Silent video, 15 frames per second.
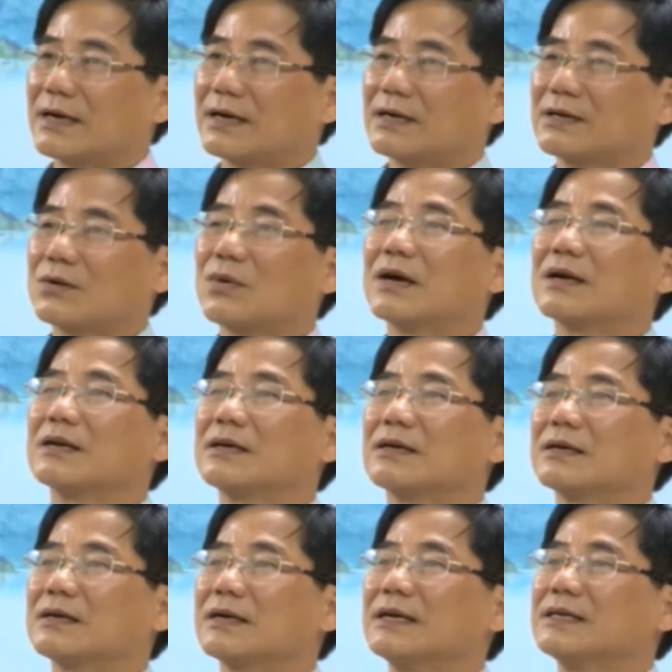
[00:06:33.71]
các cái đoàn
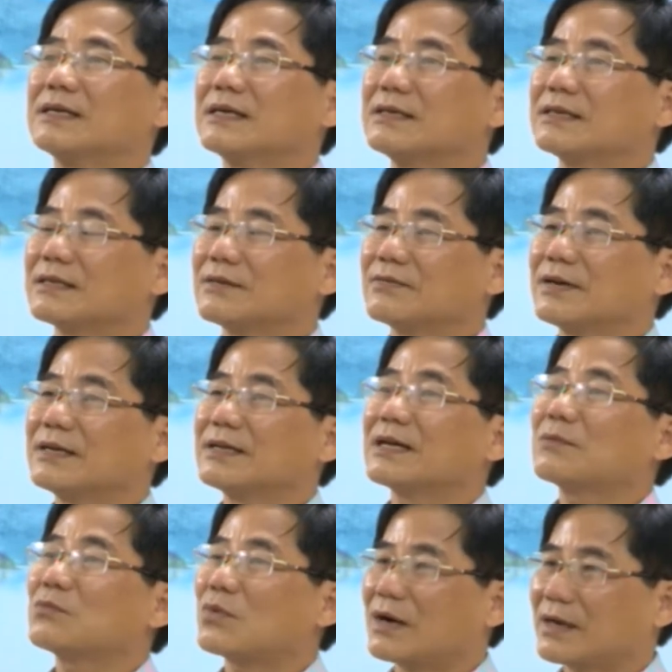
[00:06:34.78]
à, nghệ nhân người ta về đi
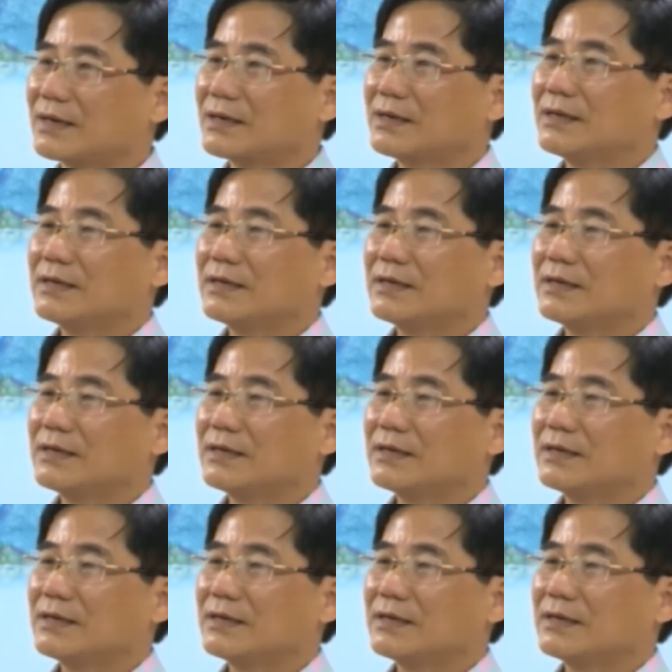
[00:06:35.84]
tham quan